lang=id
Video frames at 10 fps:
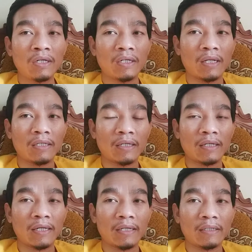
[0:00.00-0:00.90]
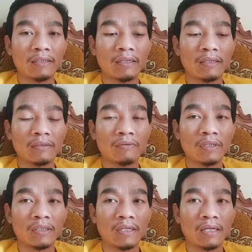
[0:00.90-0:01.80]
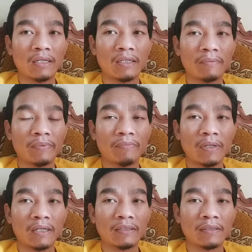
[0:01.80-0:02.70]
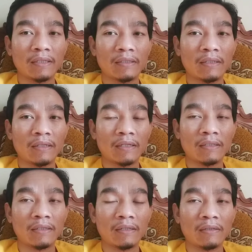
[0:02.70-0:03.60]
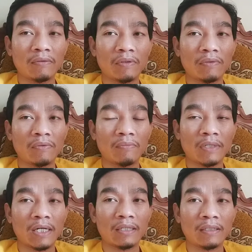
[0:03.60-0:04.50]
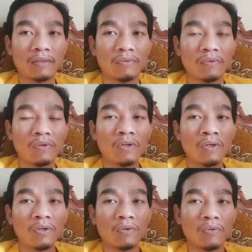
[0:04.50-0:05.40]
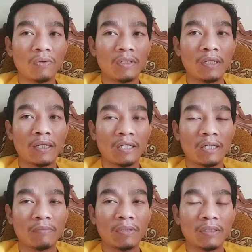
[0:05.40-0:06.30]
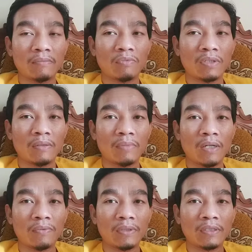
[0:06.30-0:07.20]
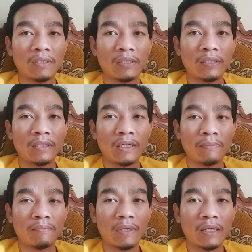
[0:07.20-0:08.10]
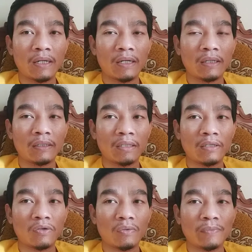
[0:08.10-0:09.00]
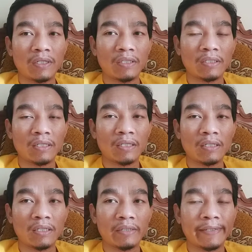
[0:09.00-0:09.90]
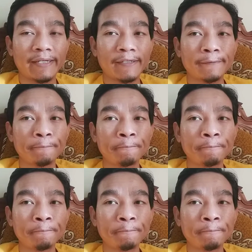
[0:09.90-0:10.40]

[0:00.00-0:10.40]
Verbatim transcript: dan yang lainnya itu nanti ada di pembahasan terkait dengan kurikulum KHT itu kuliah herba tibu nabawi. Jadi herba yang dikombinasikan dengan